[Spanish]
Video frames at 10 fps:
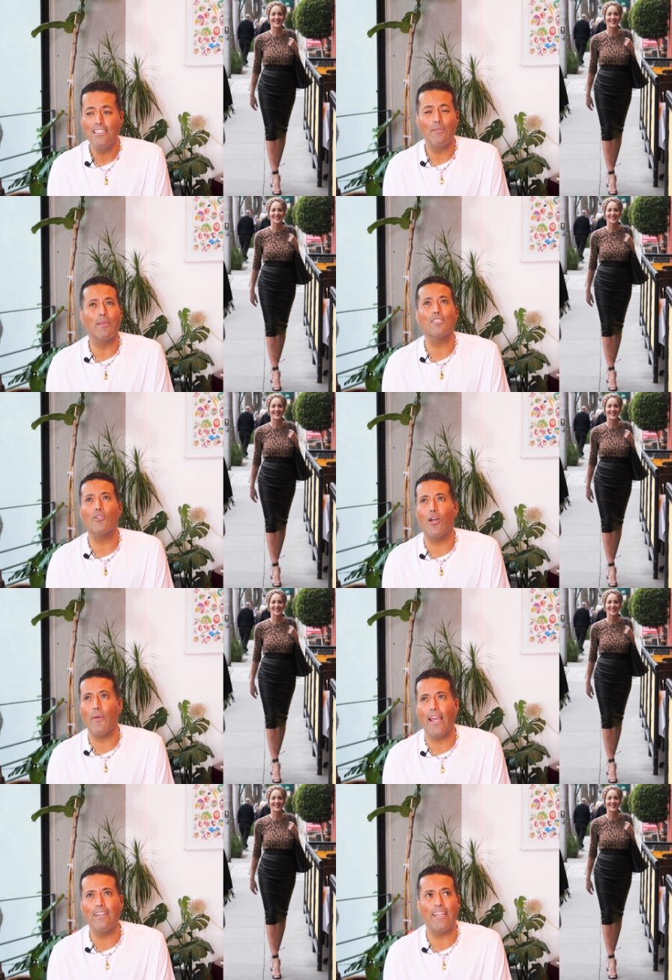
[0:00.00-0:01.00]
Si mides
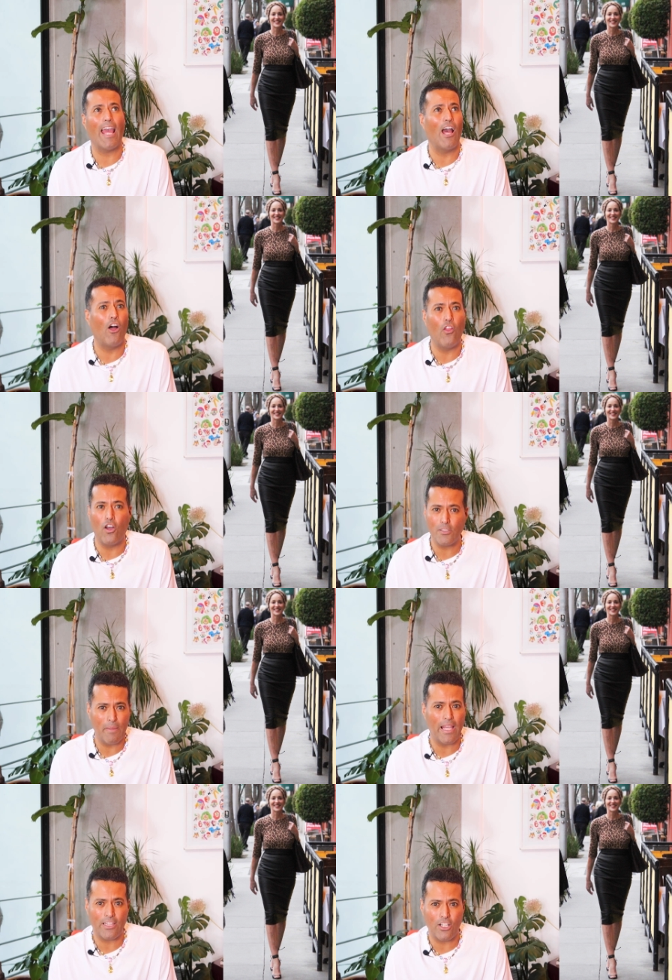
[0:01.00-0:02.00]
1,20 o 2
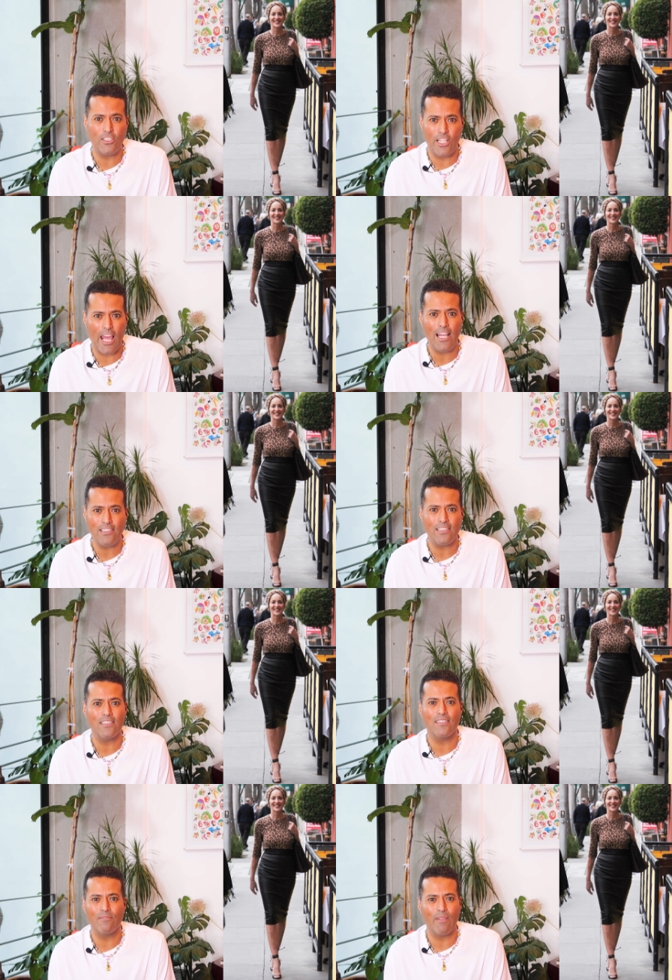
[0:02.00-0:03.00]
metros
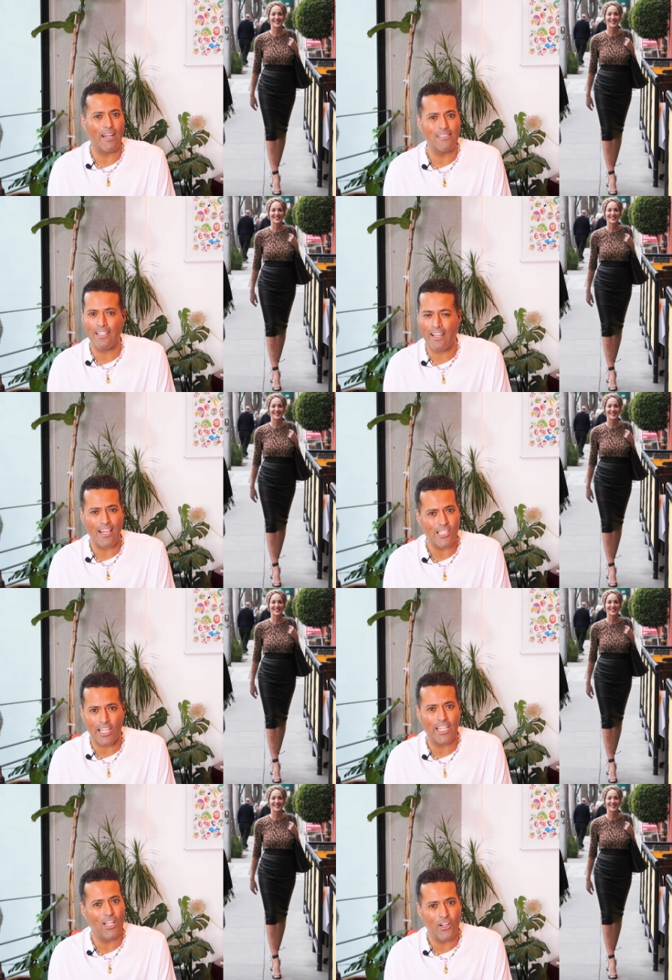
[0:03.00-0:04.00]
10, eres hija de
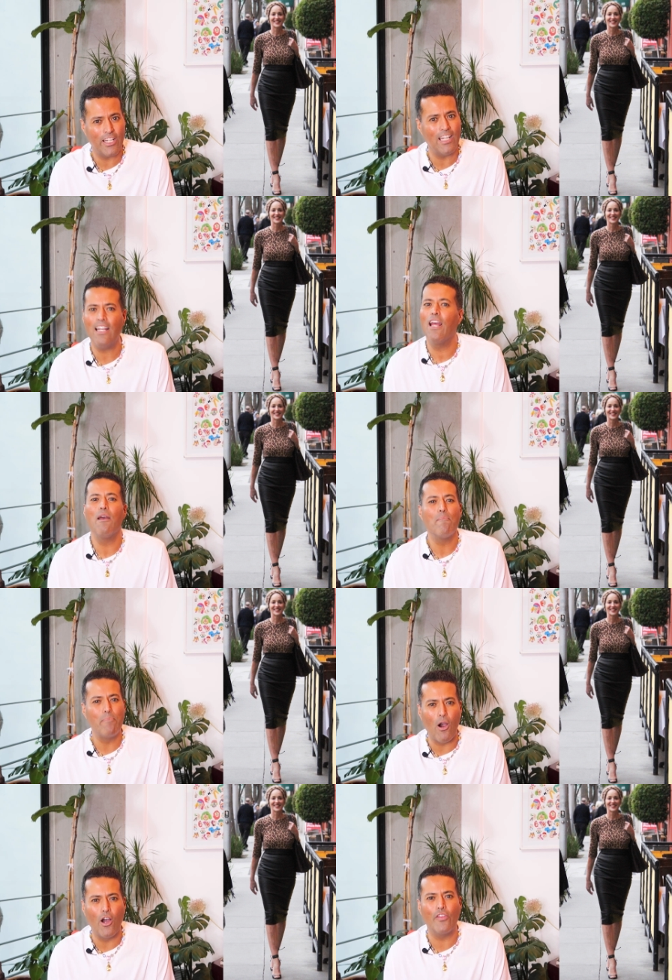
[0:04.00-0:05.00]
Shaquille O'Neal,
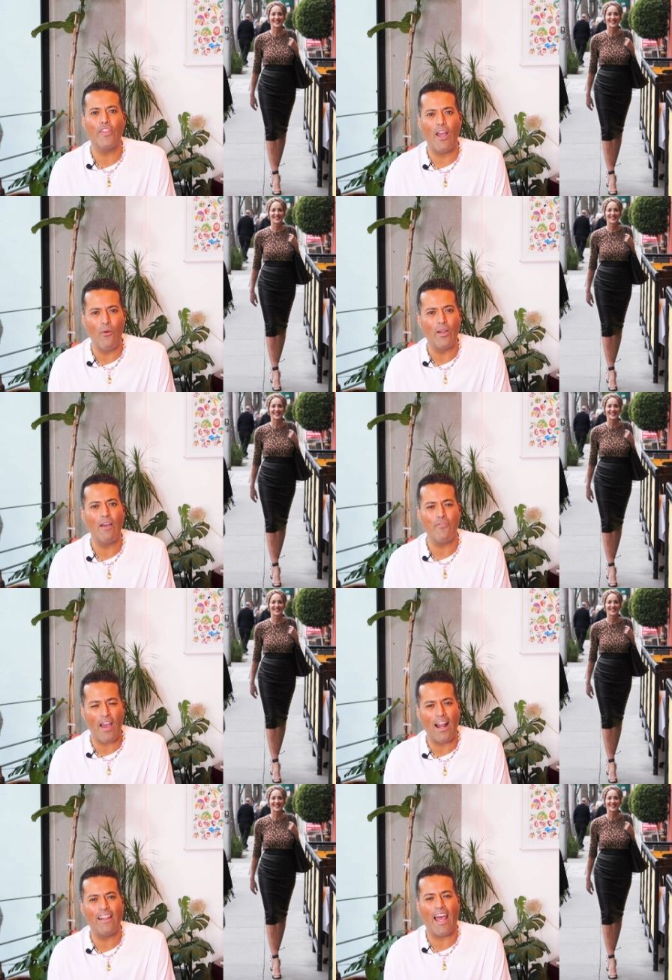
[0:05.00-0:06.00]
Ponte una
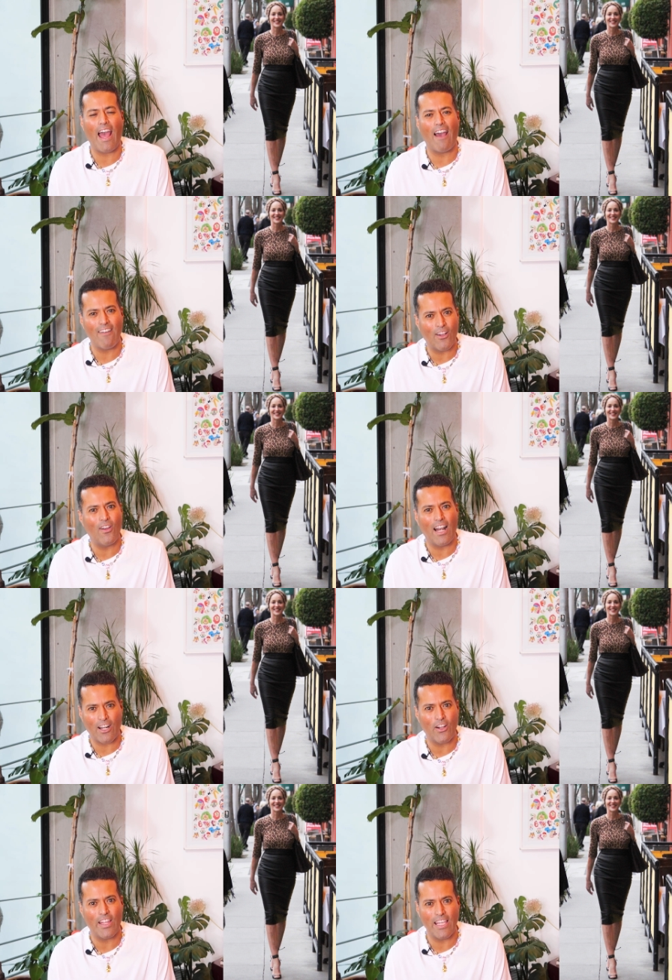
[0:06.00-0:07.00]
falda abajo de
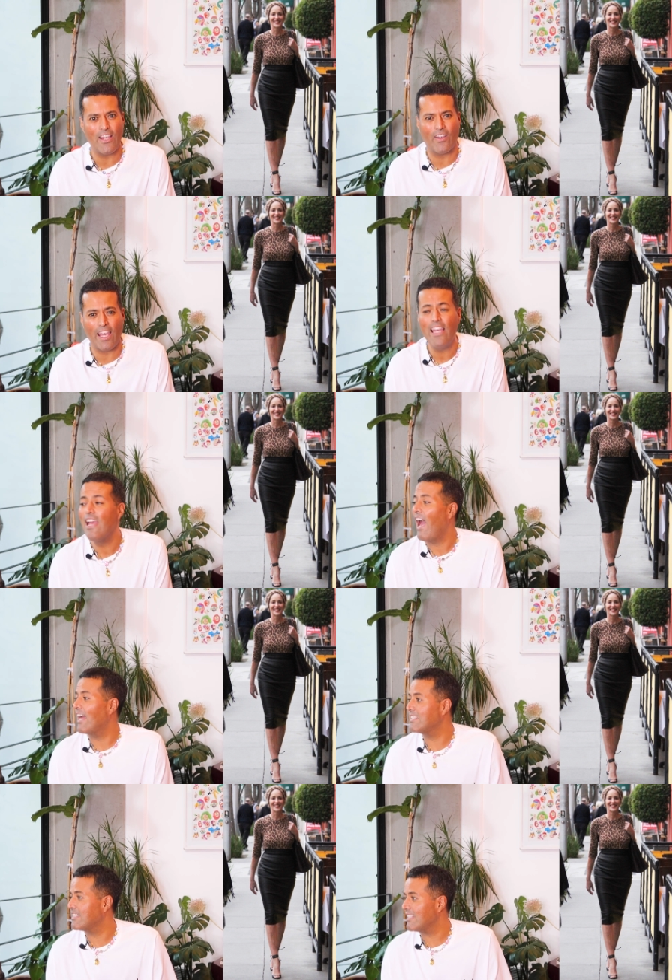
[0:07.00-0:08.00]
la rodilla, ¿ok?
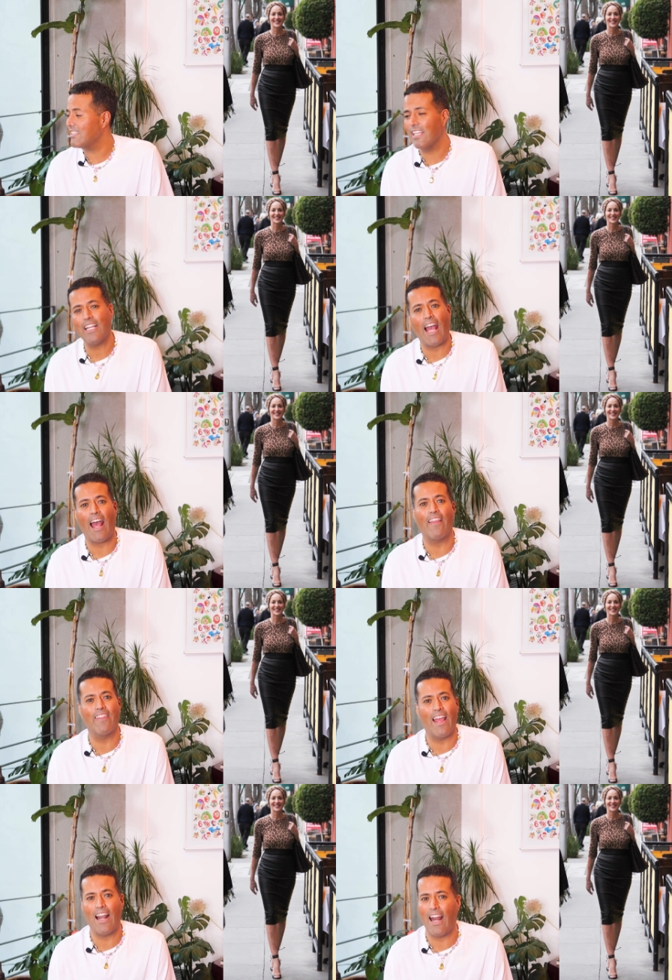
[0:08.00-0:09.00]
Así seas hija
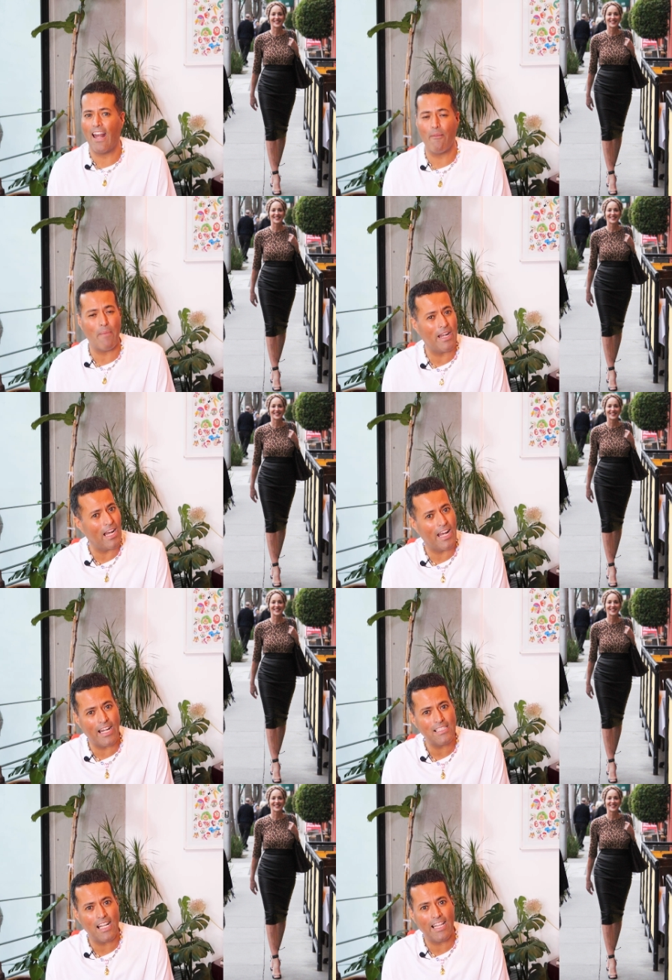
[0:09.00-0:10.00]
de, María
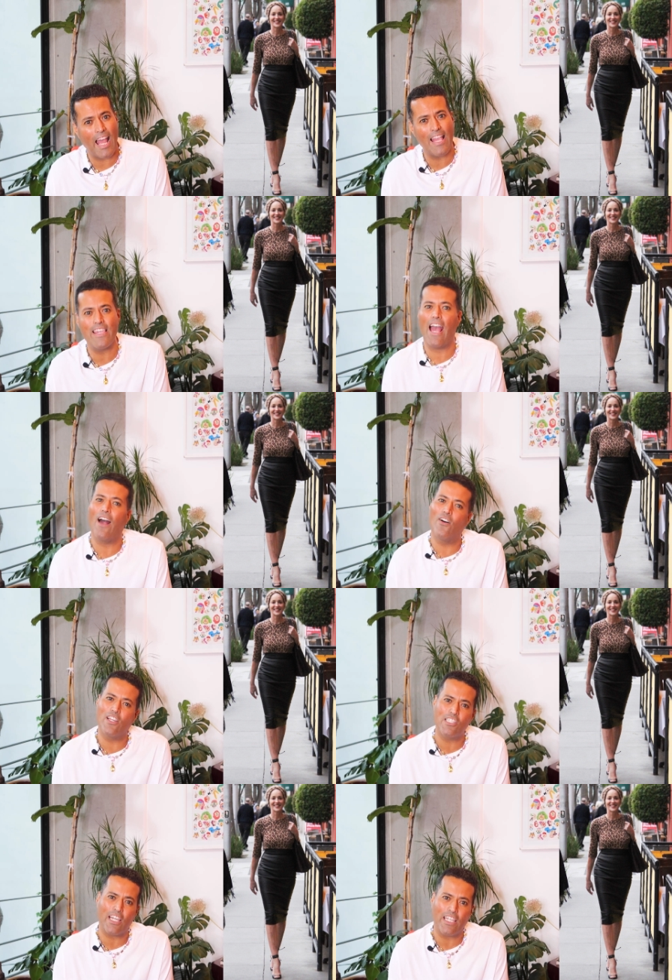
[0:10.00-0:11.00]
Elena Saldaña
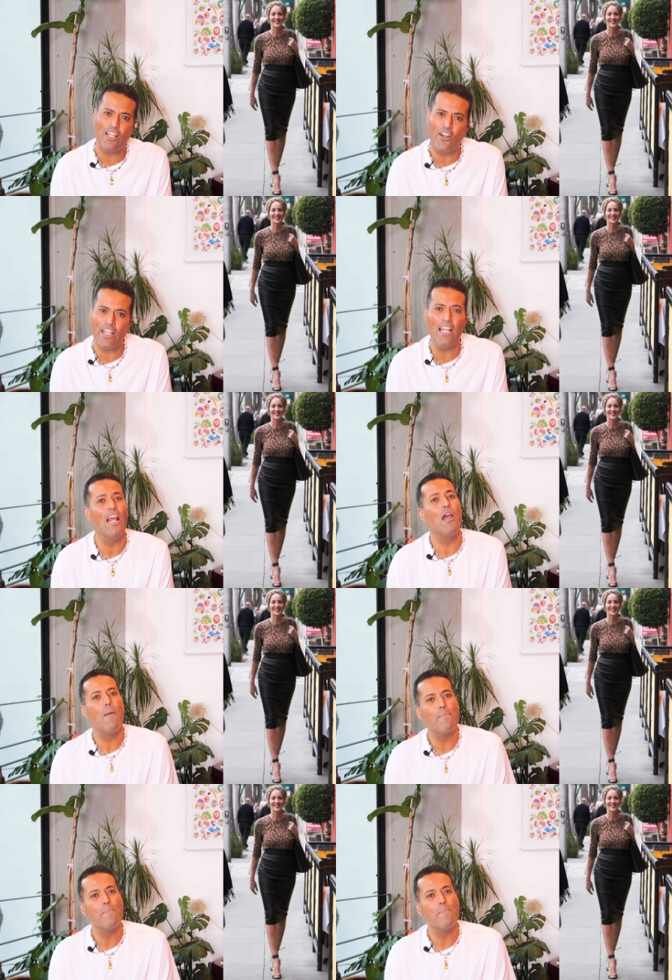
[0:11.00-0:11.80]
o de Shaquille O'Neal,